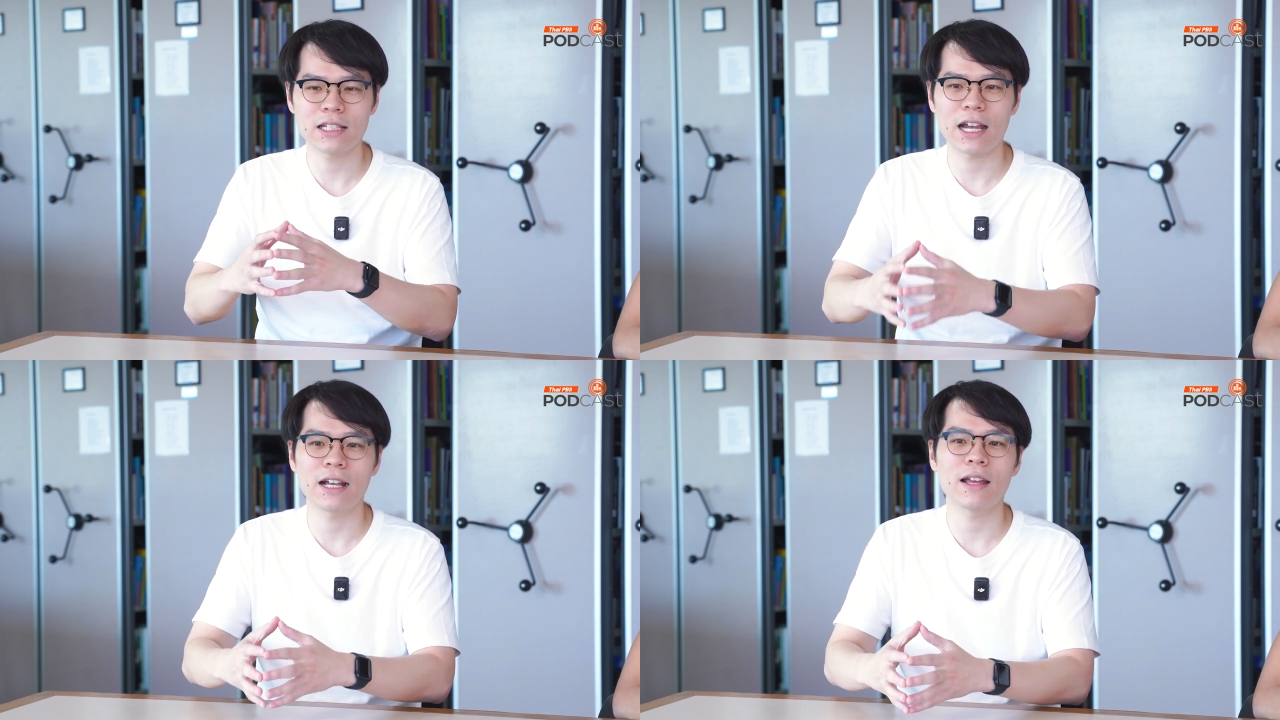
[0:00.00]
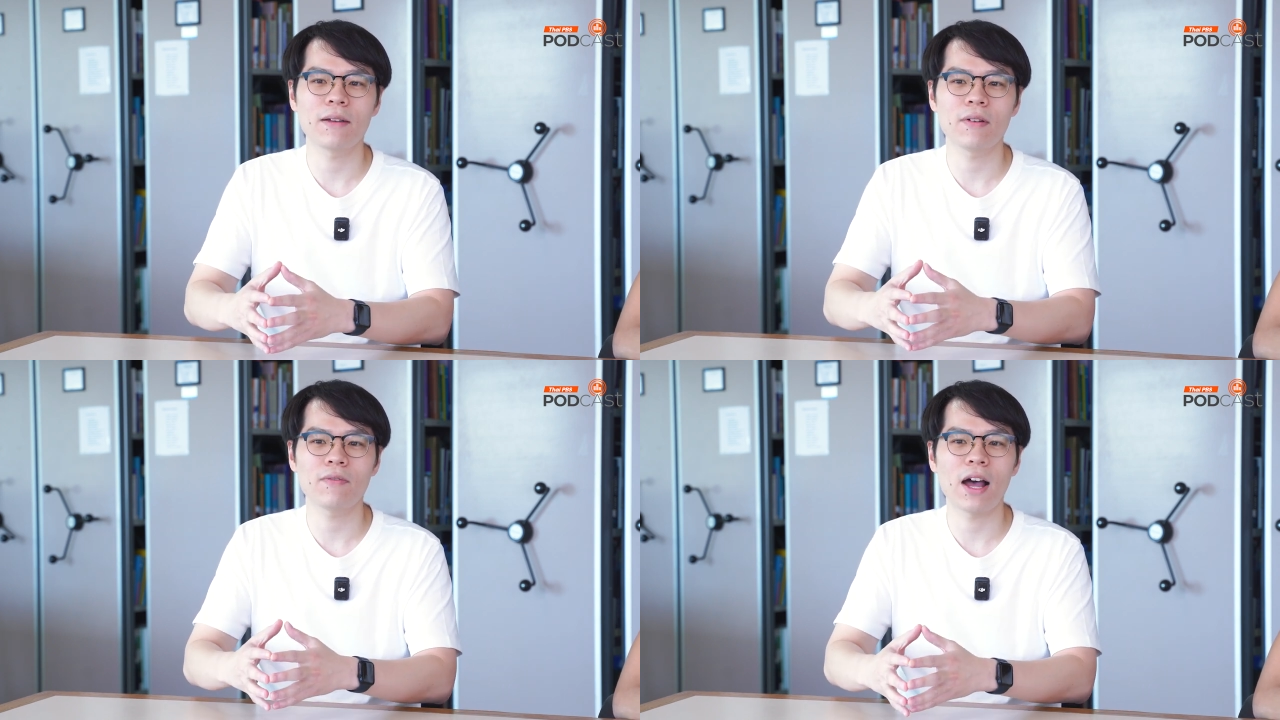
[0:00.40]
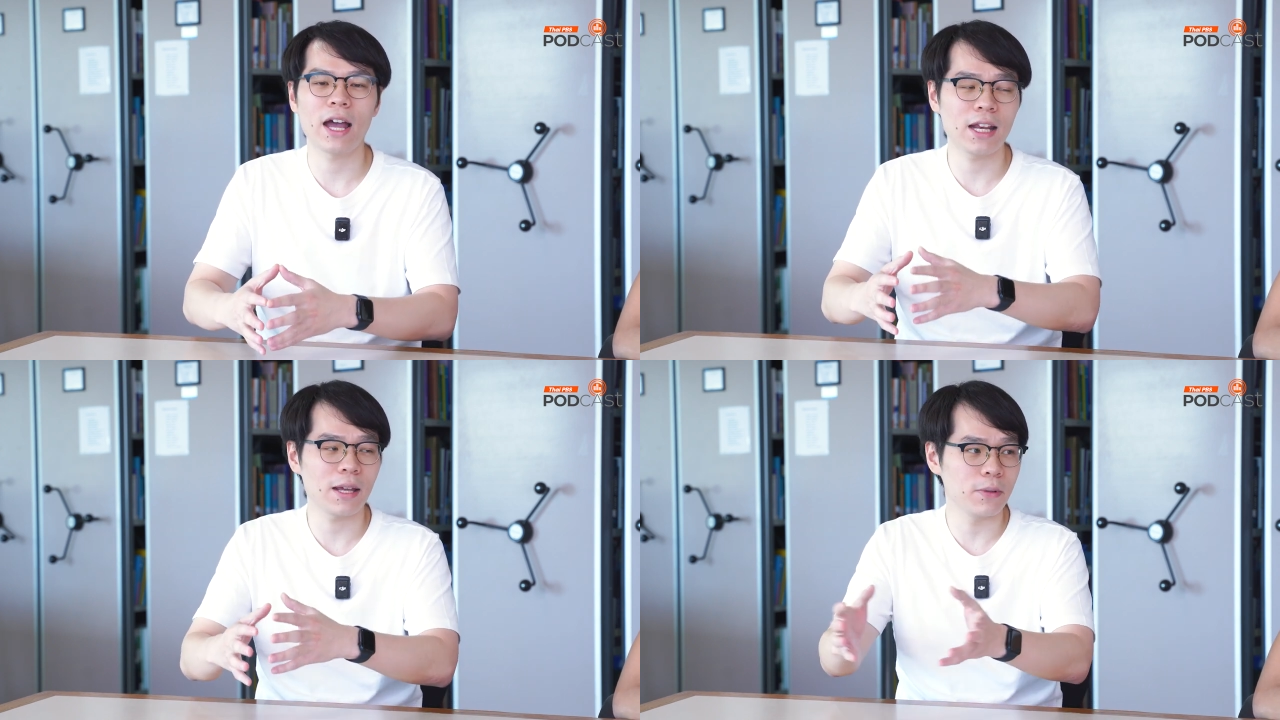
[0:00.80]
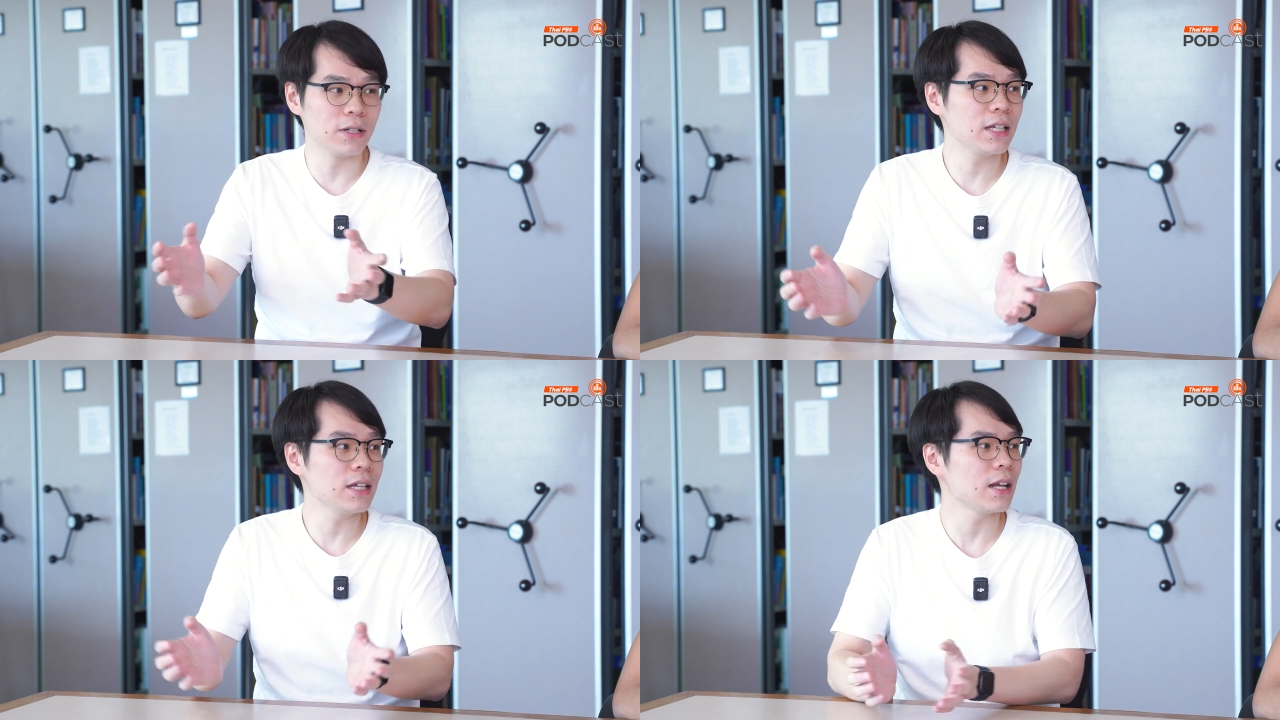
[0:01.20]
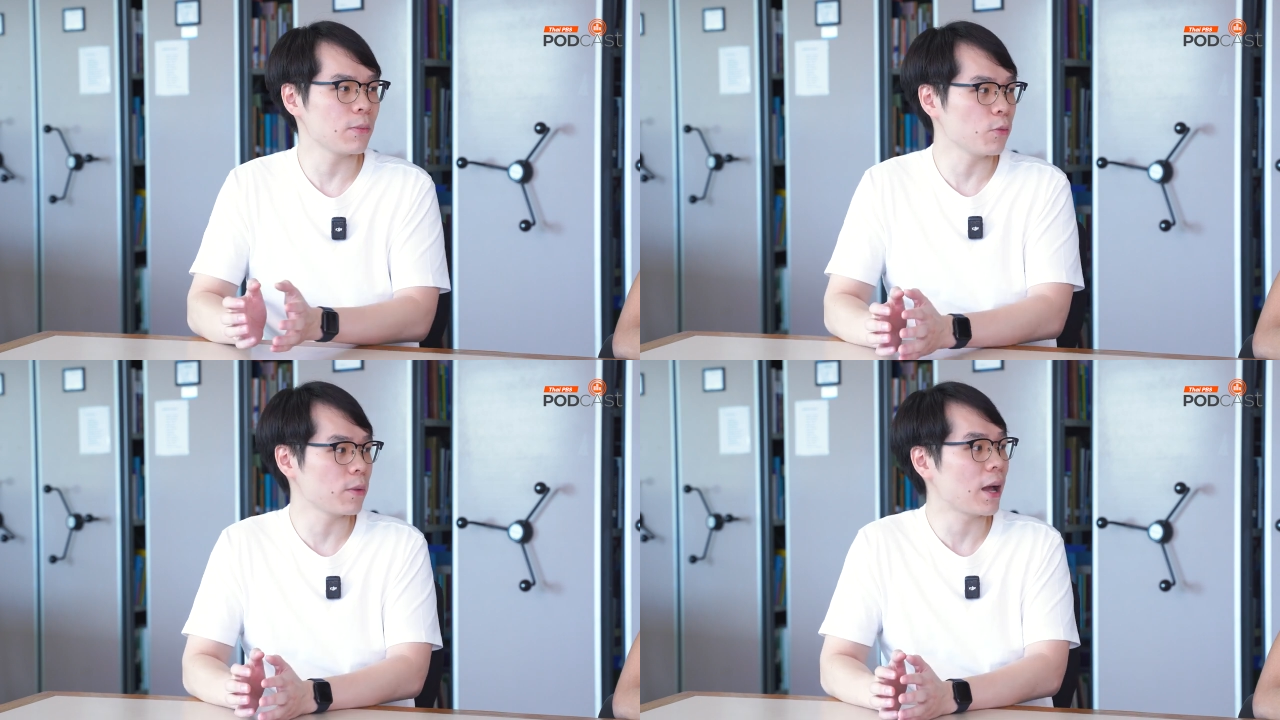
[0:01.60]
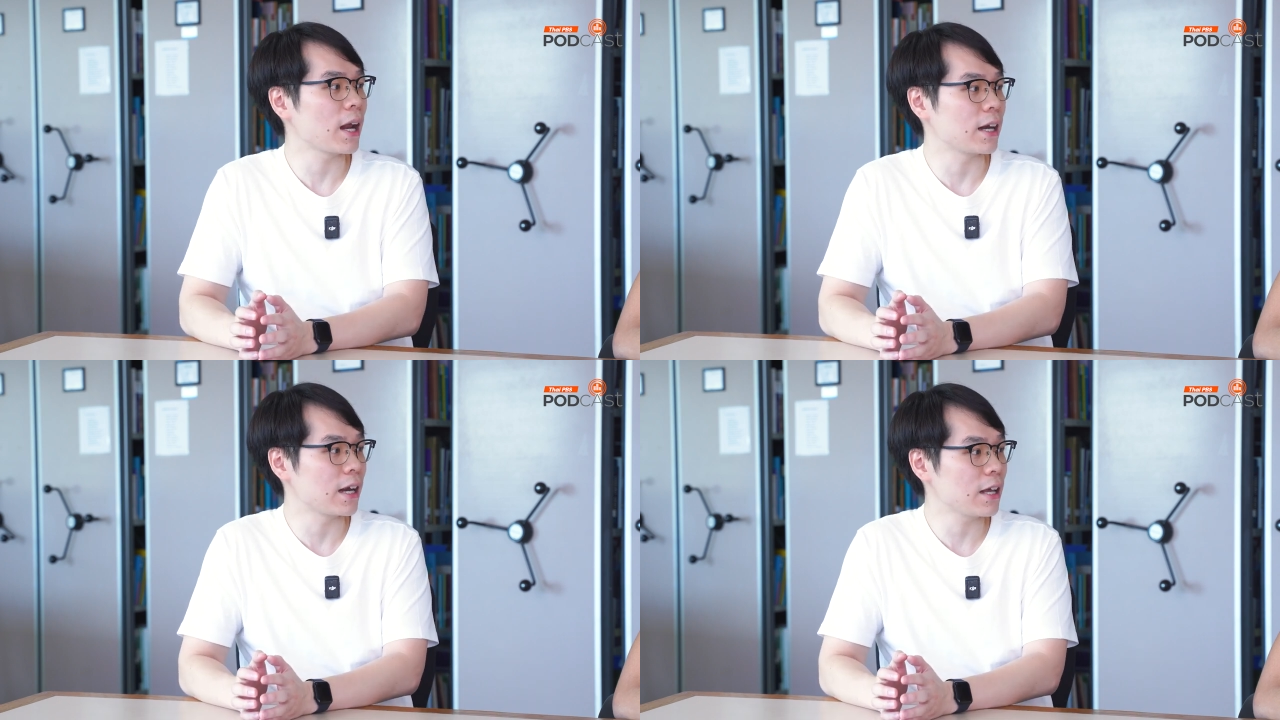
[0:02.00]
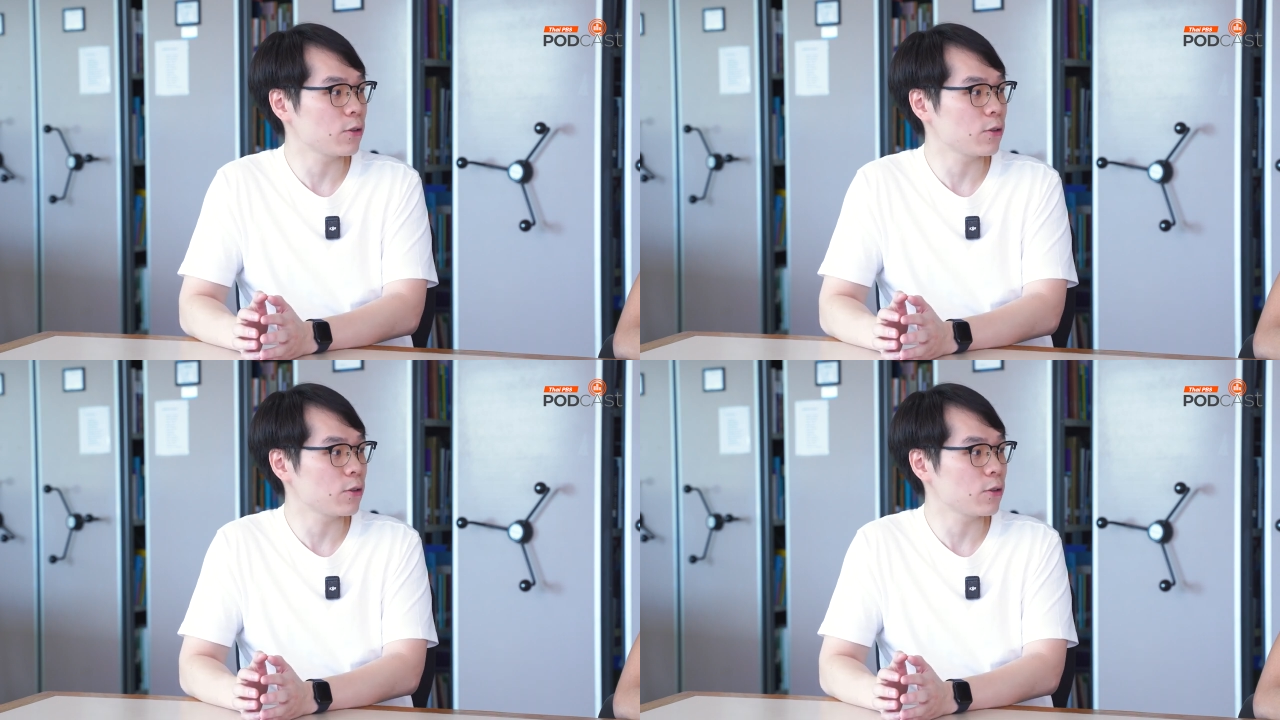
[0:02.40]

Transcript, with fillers: จ่ายกระแสไฟฟ้าให้ในพื้นที่ในภูมิภาคนั้นได้